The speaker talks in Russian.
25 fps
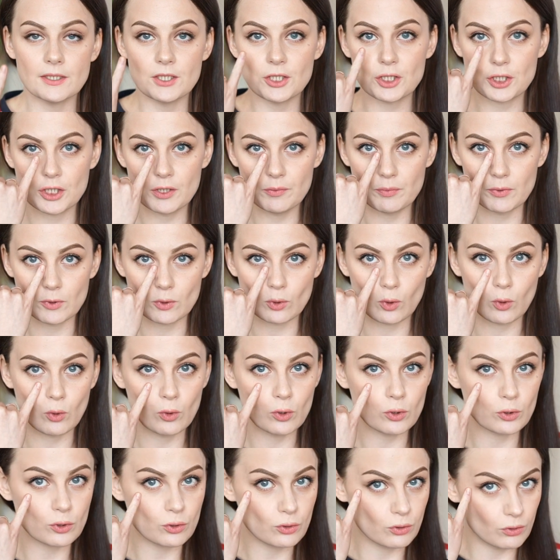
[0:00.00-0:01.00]
не щипит
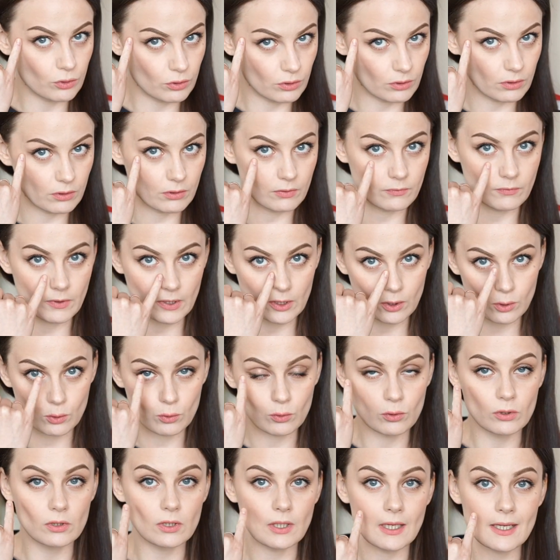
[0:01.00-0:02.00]
кожу э,
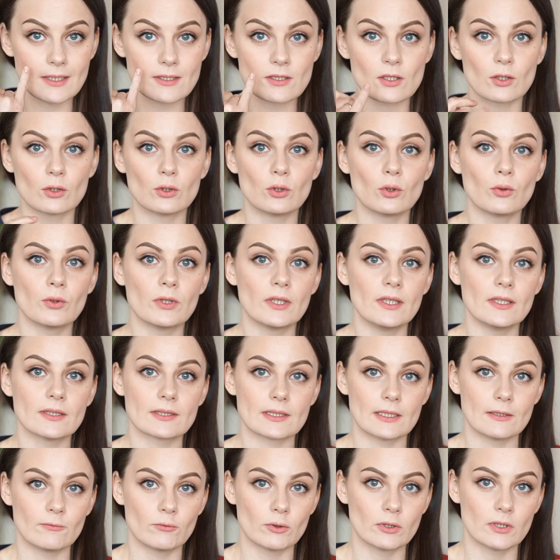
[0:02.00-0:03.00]
вокруг глаз, но
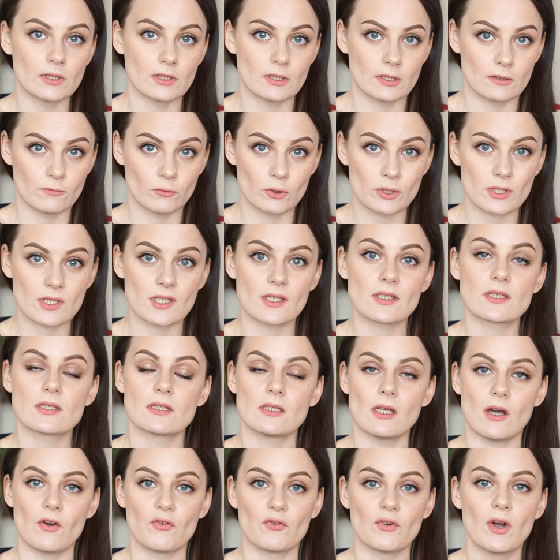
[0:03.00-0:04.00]
если вот этот вот
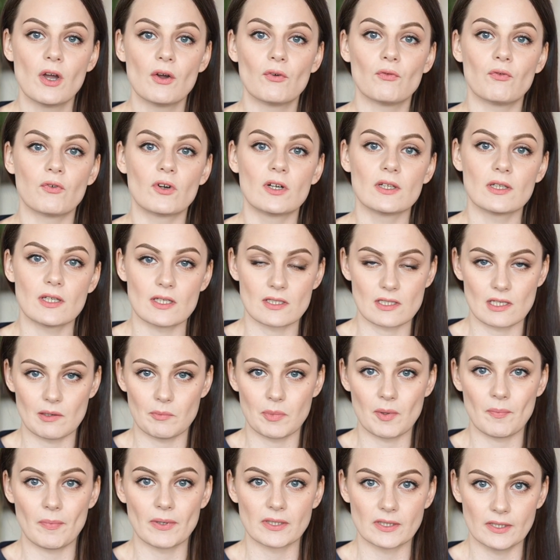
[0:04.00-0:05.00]
состав в глаза
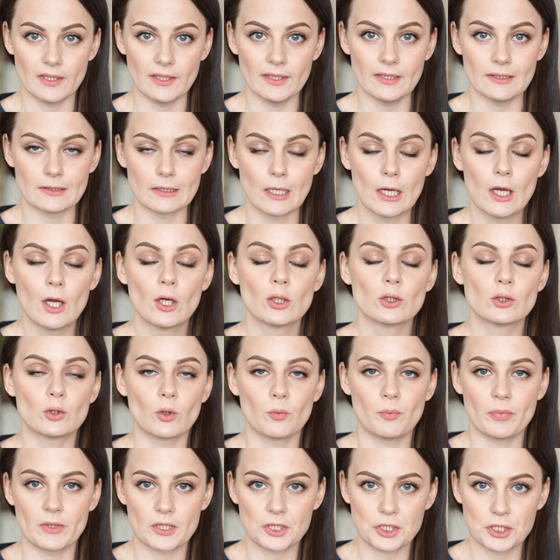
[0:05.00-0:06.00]
попадает,
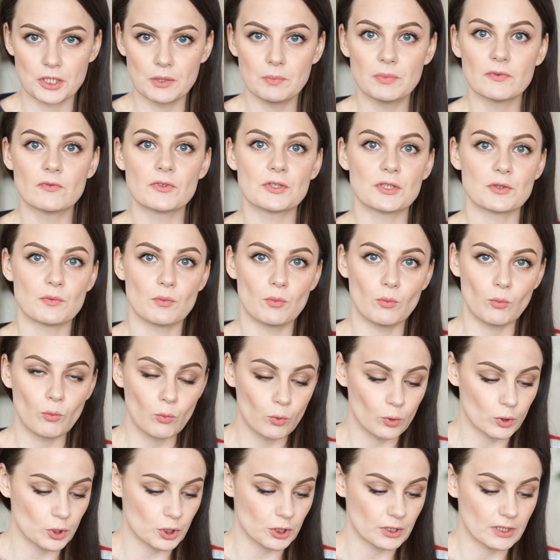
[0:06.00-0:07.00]
то пощипывать
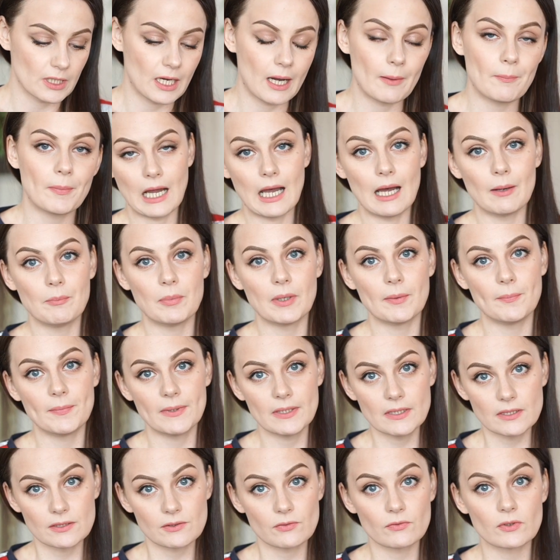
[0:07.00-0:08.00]
может, а, а
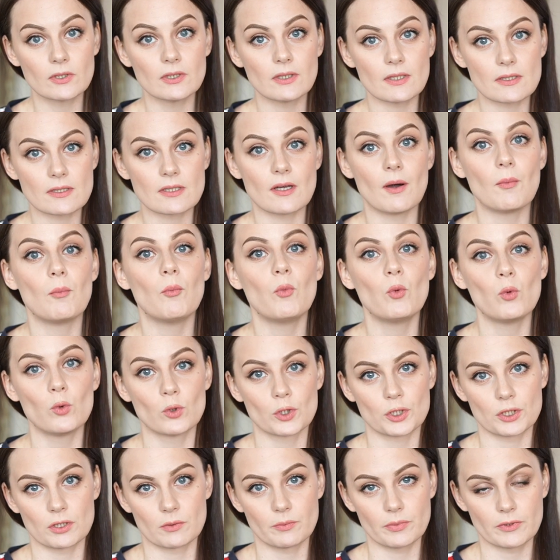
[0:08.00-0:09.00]
попасть в глаза
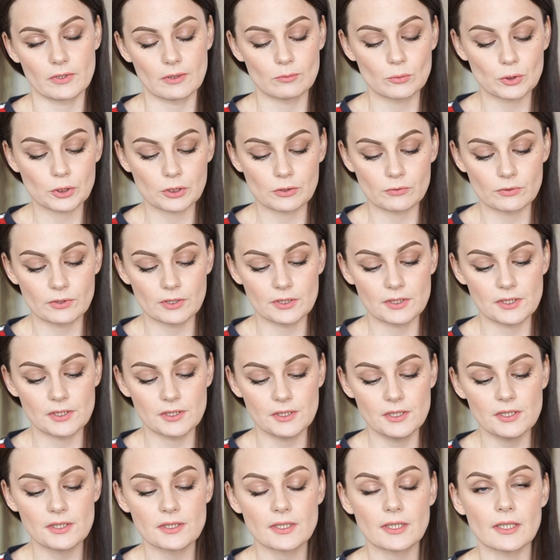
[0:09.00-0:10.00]
может, потому что вот эти
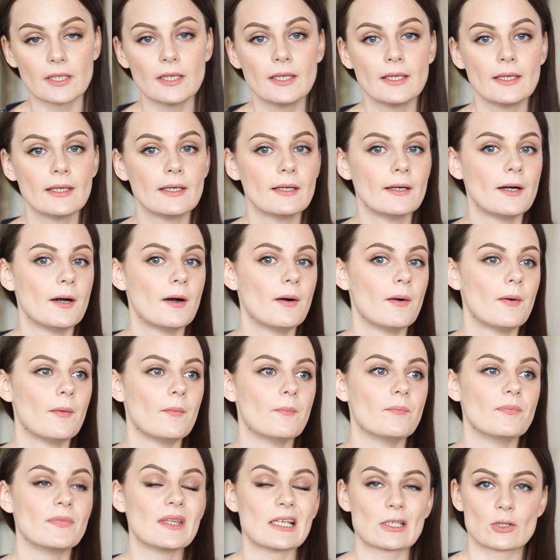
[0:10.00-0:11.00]
диски
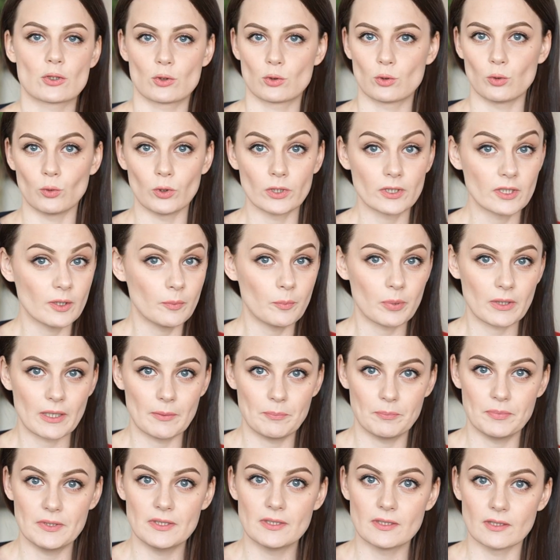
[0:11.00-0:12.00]
настолько
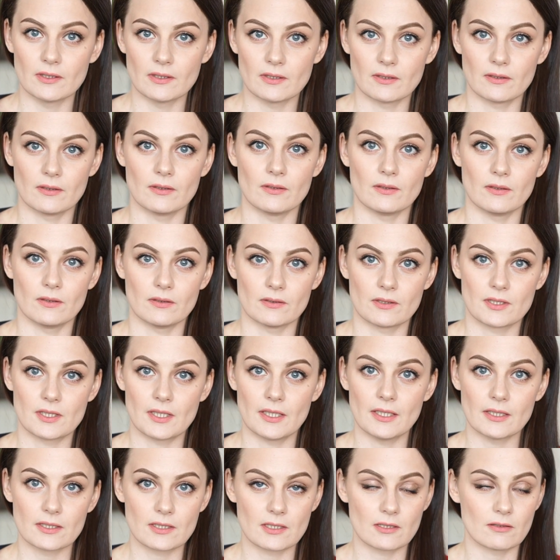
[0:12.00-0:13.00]
пропитанные э,
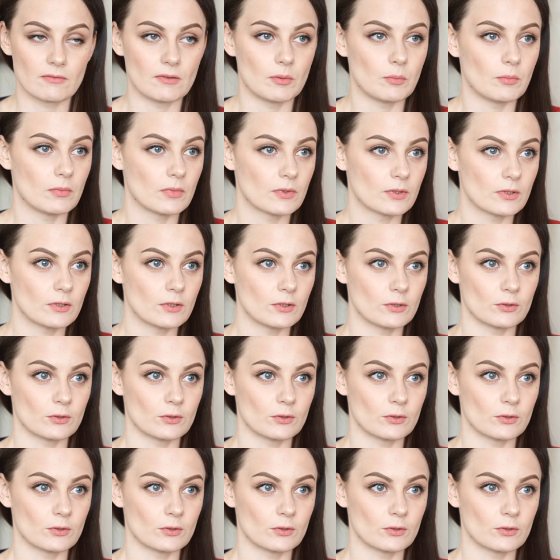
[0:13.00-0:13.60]
средством